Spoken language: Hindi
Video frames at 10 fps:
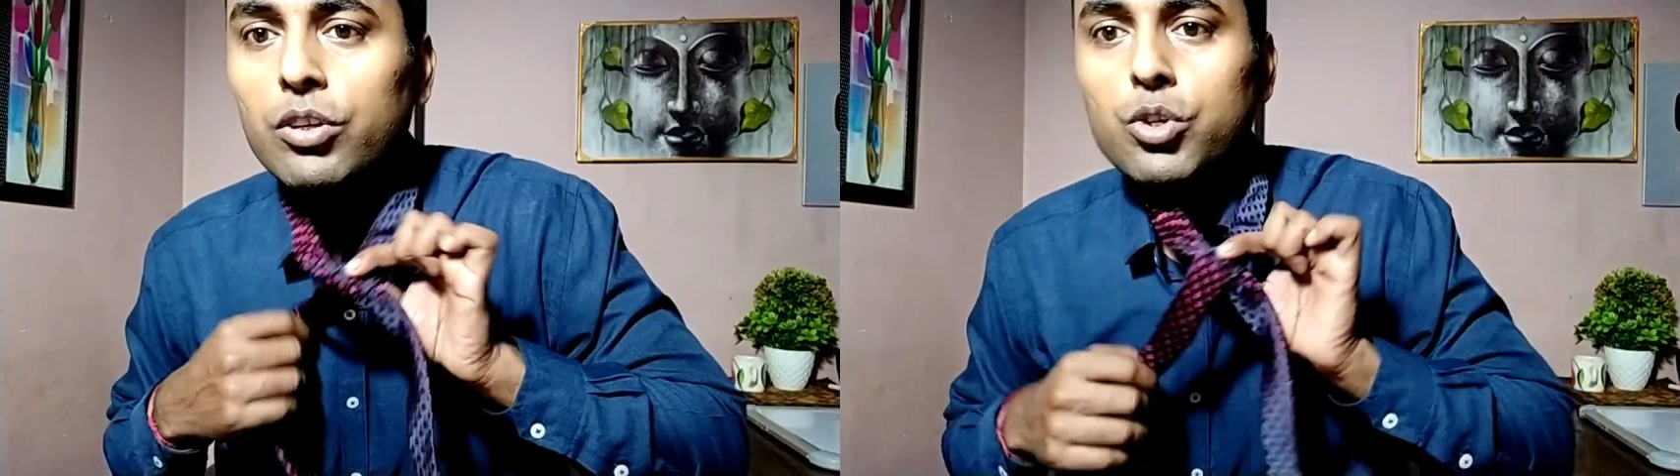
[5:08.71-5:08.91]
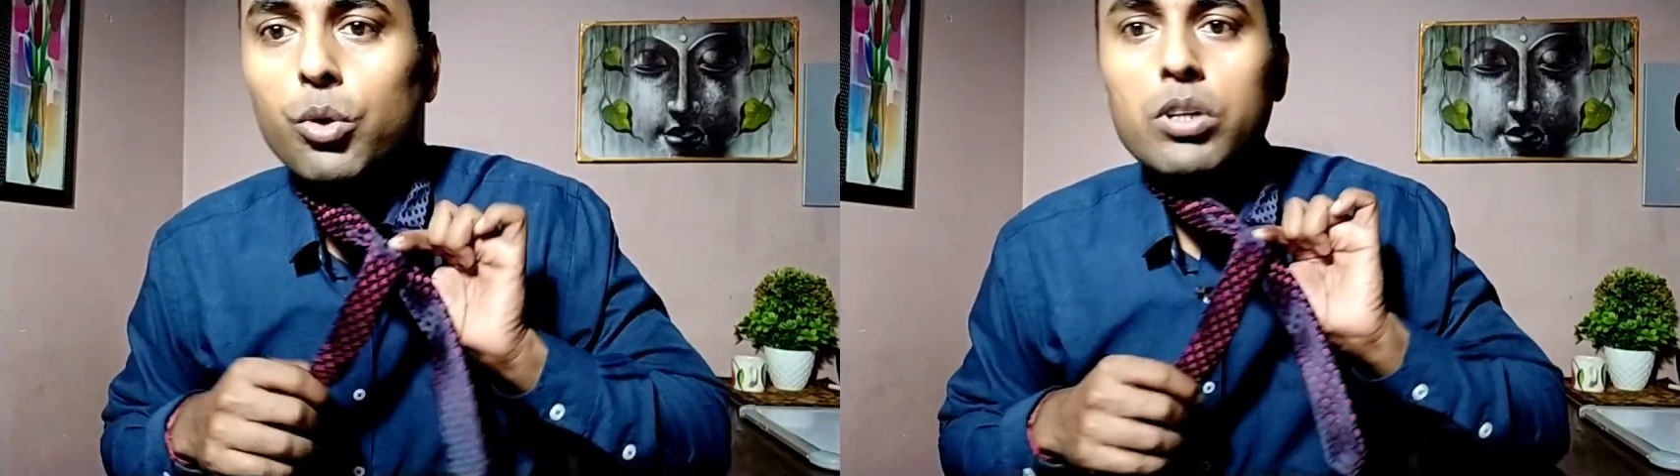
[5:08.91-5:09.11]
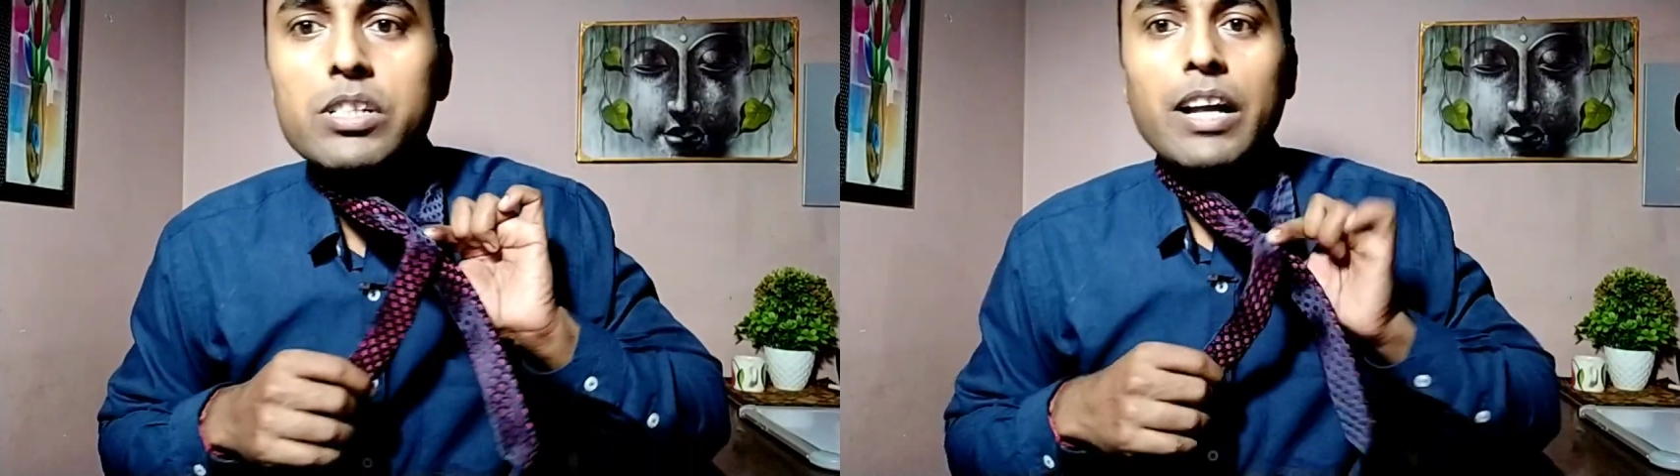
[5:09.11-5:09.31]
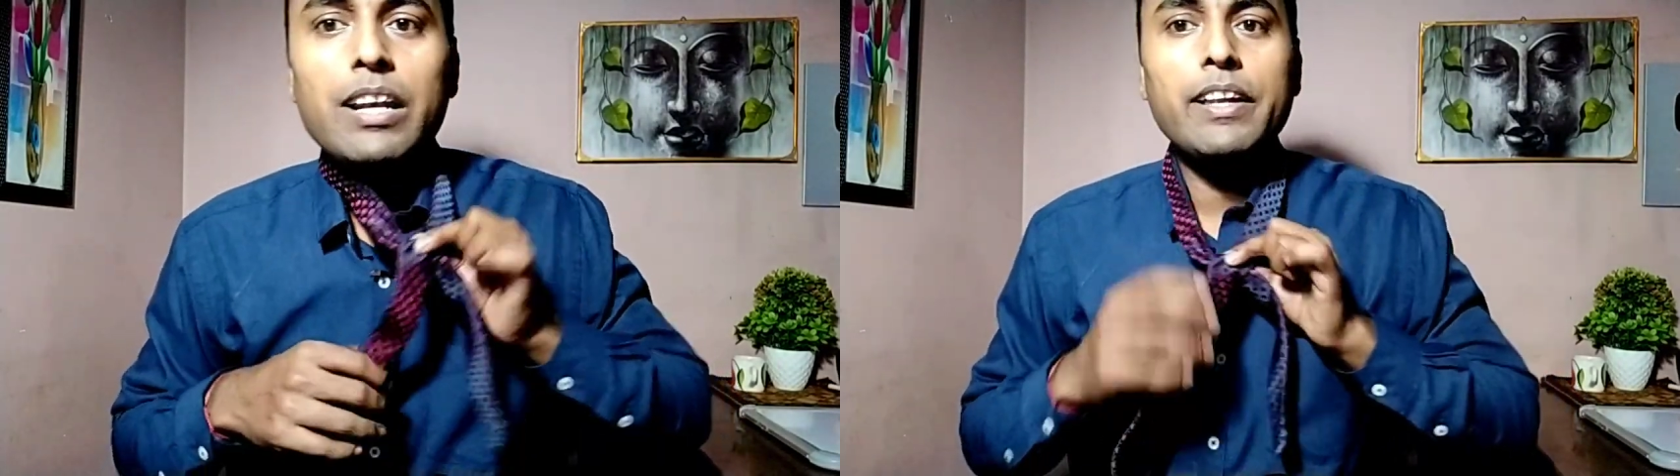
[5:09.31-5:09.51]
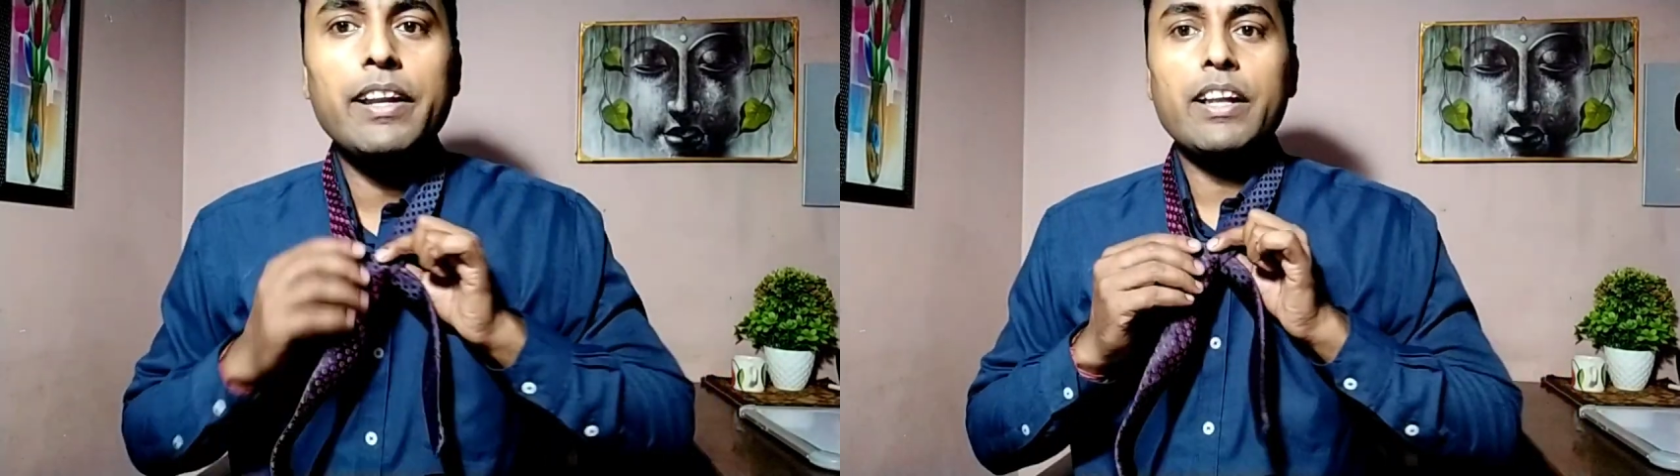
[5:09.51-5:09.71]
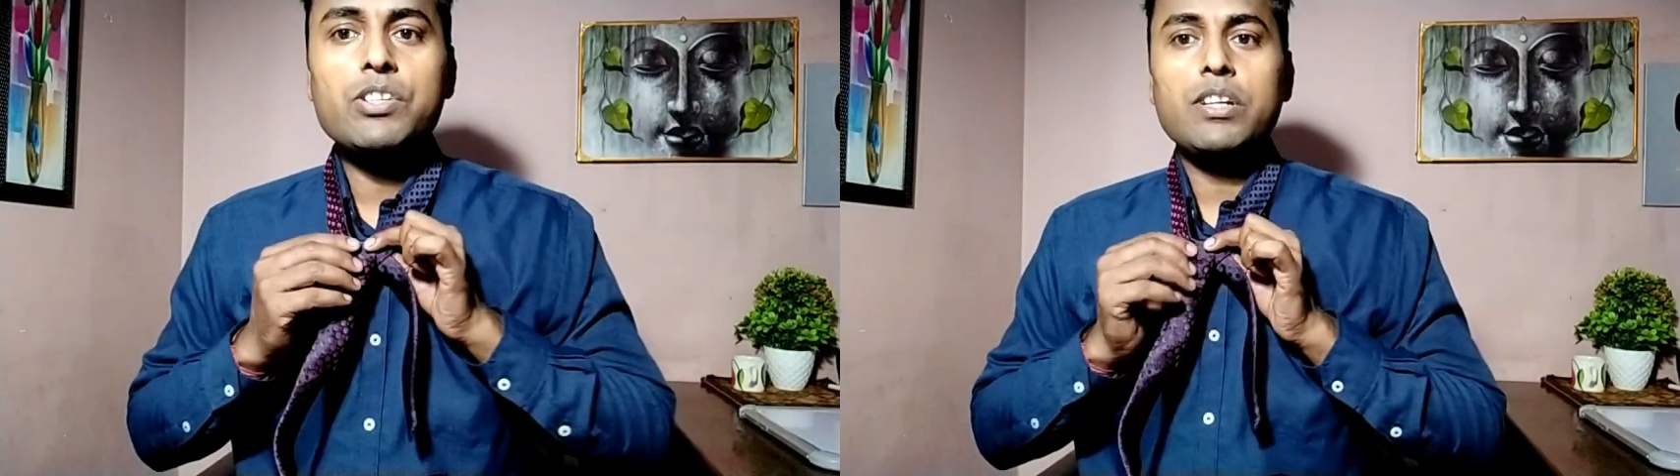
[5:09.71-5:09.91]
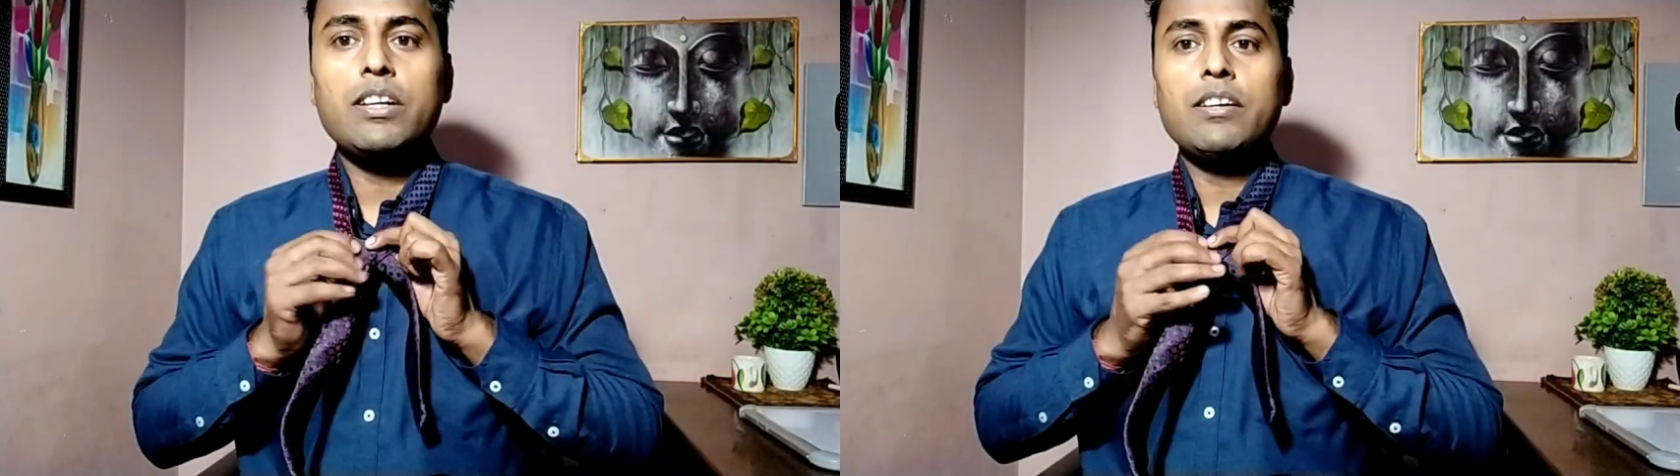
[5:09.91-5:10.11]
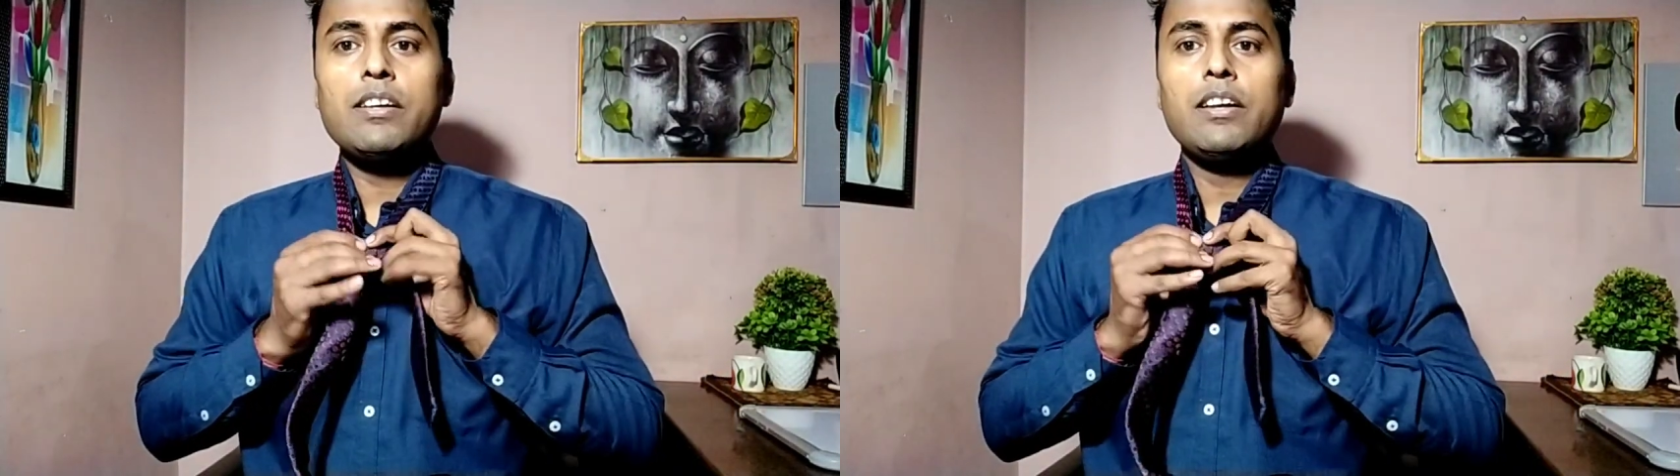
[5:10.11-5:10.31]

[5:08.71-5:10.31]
झोल झाल नहीं रहना चाहिए